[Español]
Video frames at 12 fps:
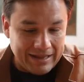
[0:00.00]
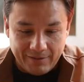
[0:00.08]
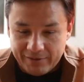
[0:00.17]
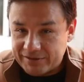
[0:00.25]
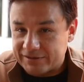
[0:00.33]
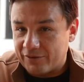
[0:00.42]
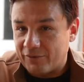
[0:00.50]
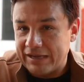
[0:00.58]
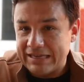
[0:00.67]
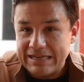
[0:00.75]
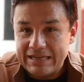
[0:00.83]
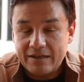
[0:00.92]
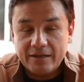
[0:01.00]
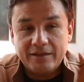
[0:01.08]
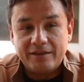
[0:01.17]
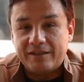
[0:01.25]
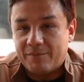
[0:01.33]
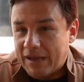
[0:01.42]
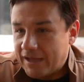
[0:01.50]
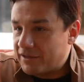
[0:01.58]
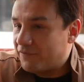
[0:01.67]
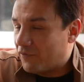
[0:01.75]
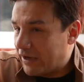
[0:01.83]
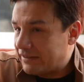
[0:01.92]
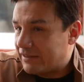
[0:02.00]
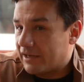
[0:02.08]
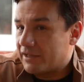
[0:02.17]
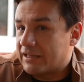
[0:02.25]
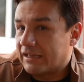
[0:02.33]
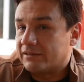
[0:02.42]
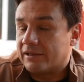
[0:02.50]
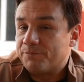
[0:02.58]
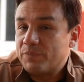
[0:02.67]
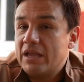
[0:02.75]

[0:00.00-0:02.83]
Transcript: y haber estado ahí y demás, y fue interesante.